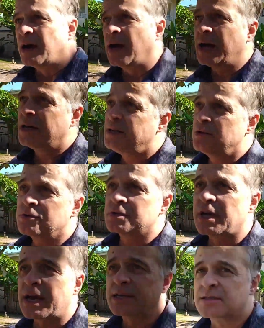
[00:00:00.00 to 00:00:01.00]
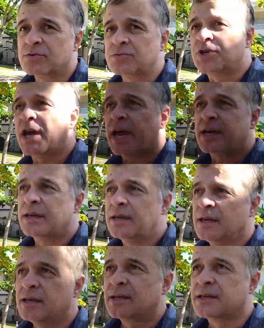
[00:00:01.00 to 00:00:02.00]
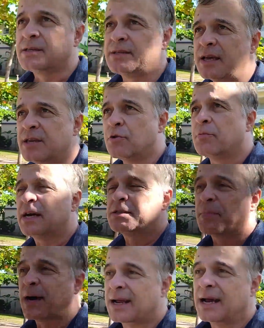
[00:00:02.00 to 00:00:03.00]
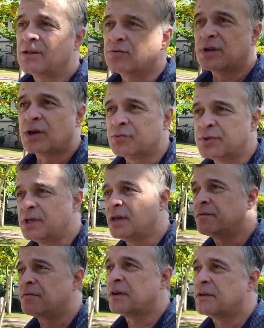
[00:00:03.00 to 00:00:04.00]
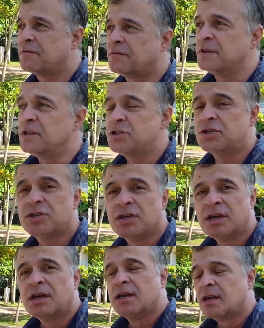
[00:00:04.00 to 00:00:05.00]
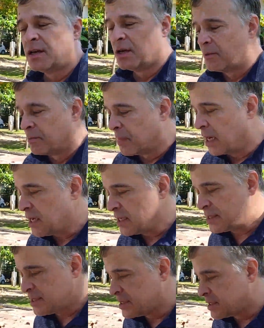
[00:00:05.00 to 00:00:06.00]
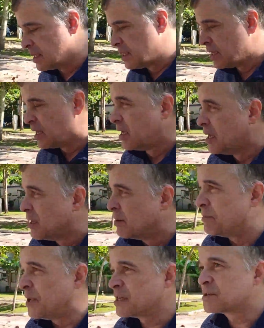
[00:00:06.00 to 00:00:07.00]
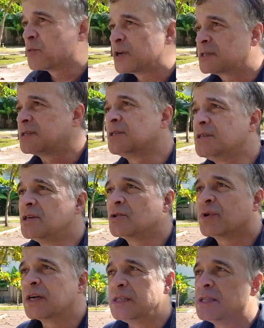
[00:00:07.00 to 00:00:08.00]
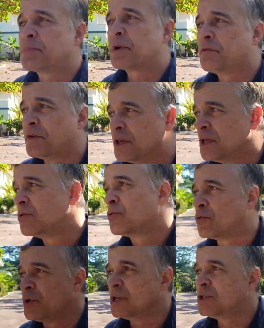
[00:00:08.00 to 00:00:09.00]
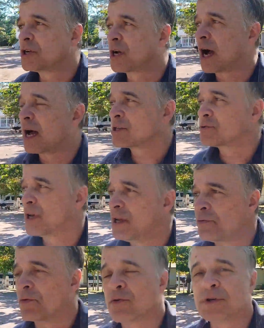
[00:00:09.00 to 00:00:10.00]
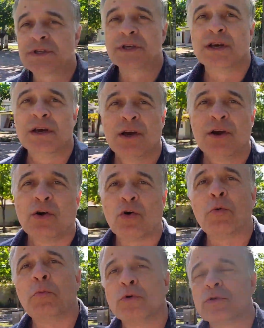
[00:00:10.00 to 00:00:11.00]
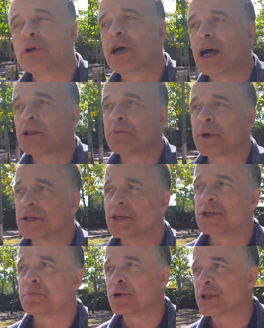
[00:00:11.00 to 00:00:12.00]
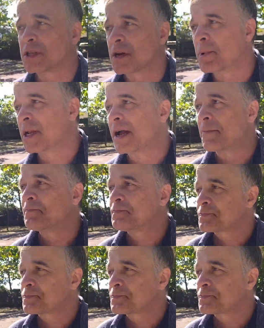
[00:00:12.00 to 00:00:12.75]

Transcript: Aí nos resta o Jack, que seria o mais barato, né, o IEV20, mas mesmo assim eu ainda preferia o Quid caso ele fosse homologado para a gente poder trabalhar.